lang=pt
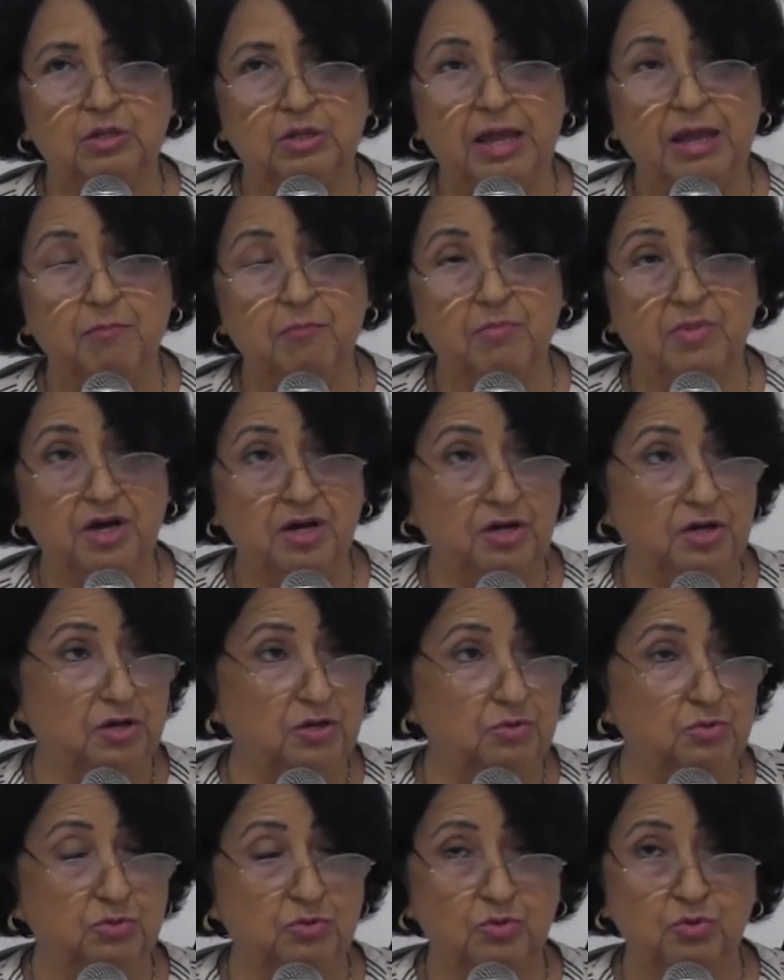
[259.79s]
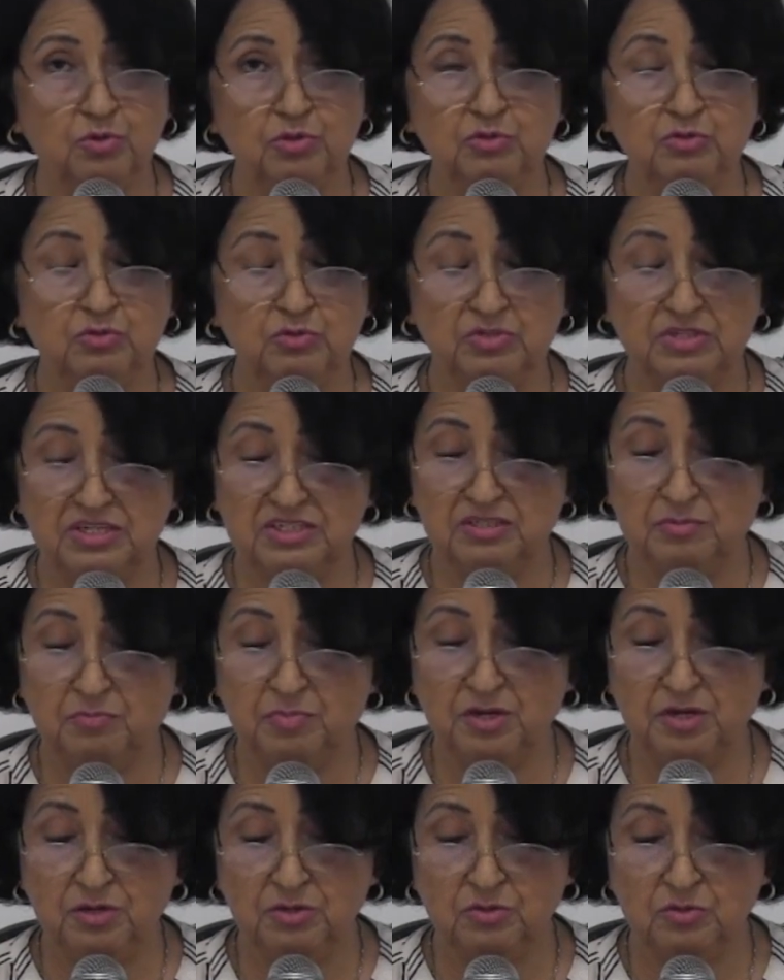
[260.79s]
Emmanuel, todos os
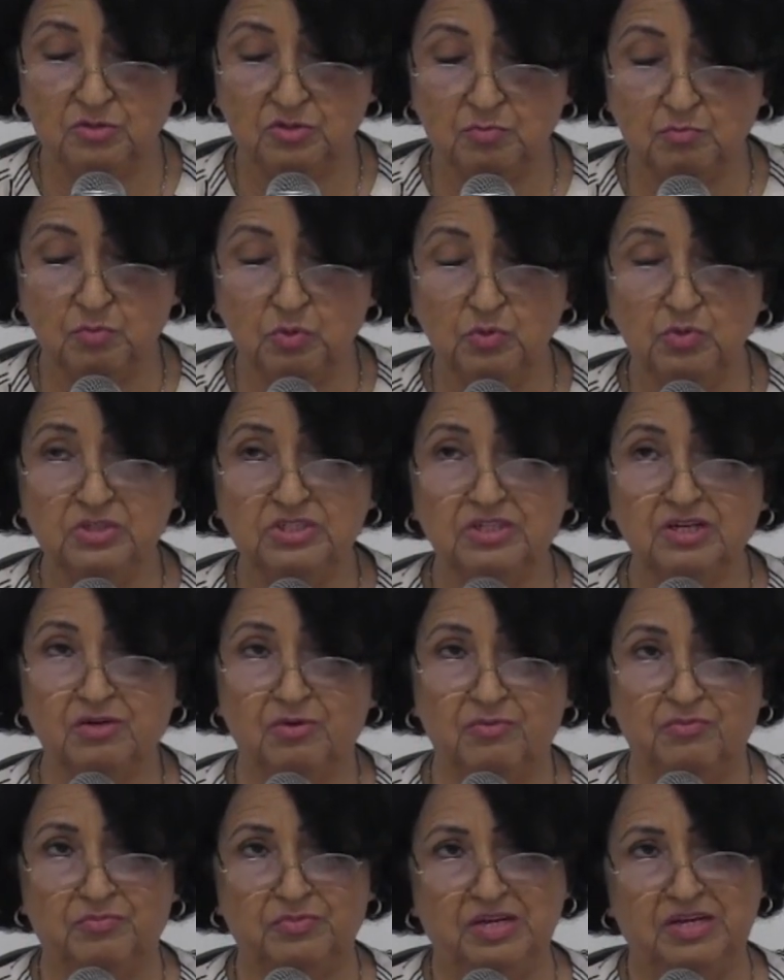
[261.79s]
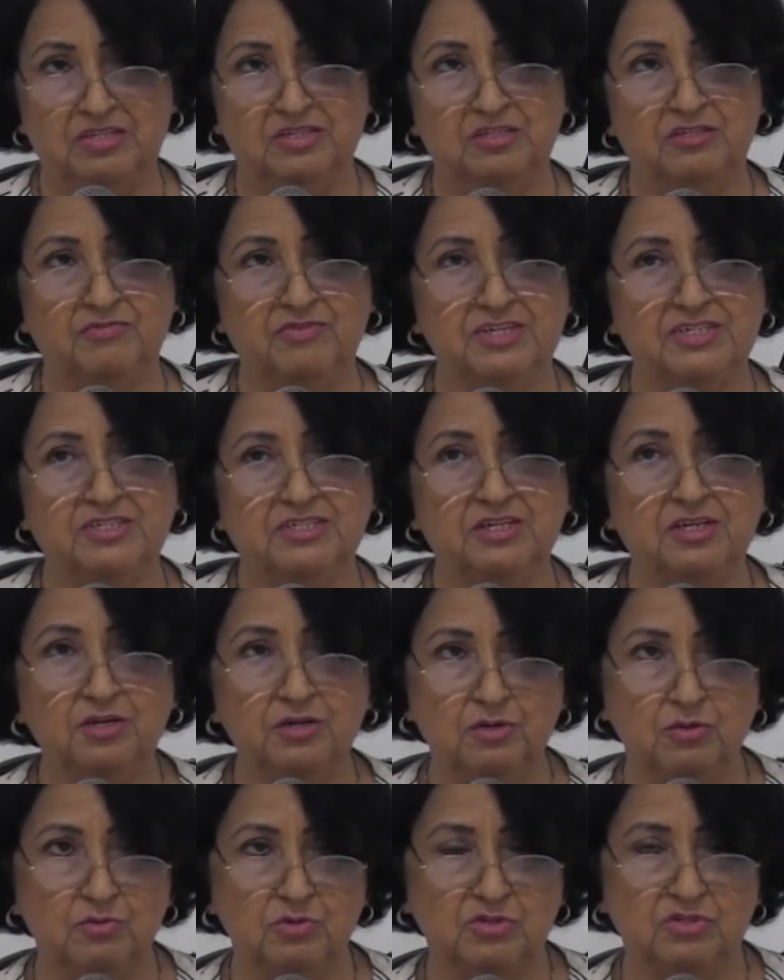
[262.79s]
espíritos buscam esses
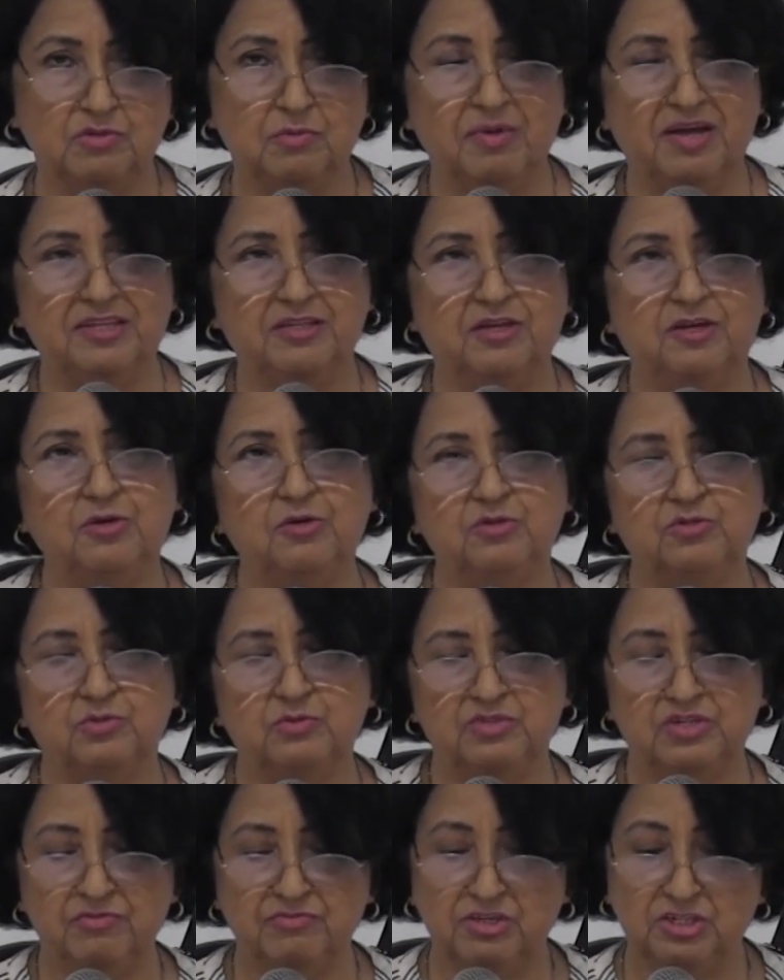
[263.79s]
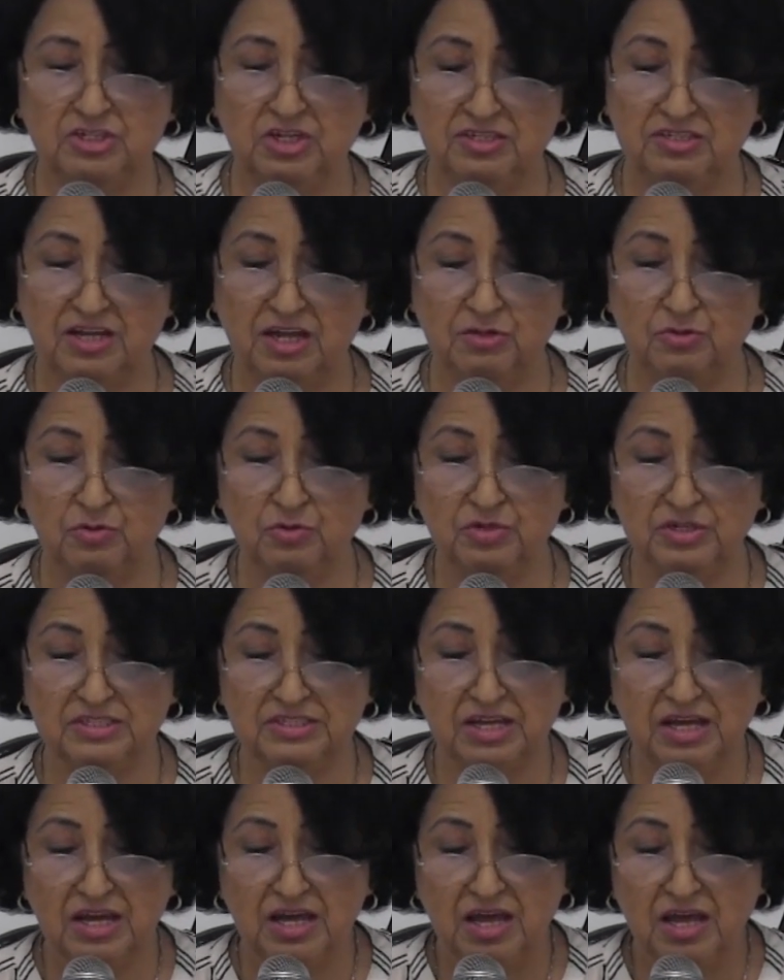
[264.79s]
versículos de Mateus, nos
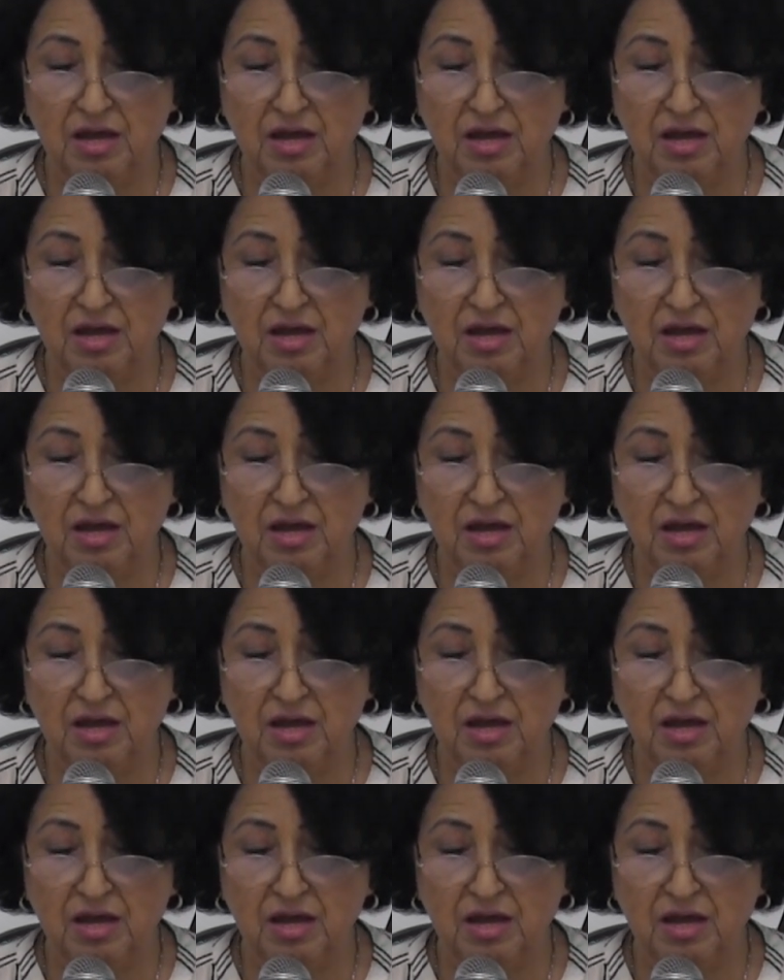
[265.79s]
evangelizadores,